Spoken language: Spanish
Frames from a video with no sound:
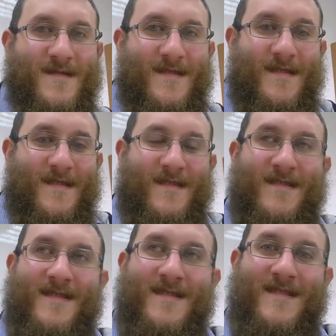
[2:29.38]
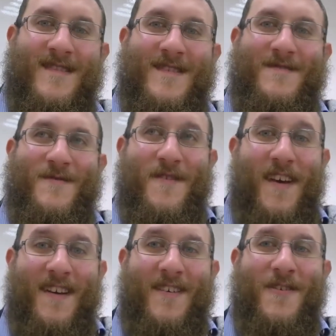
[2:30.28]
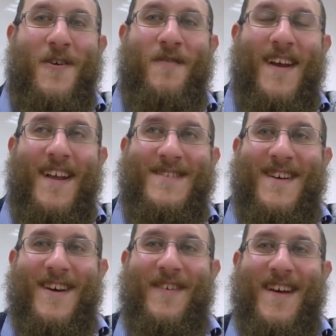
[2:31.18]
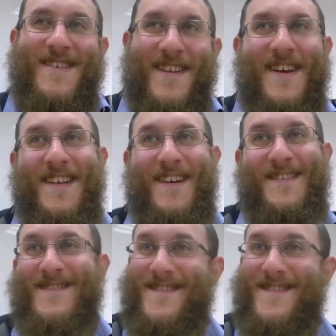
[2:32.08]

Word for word: Que tienes que trabajar mucho. Muy bien, no como la herencia, que no hay que hacer nada.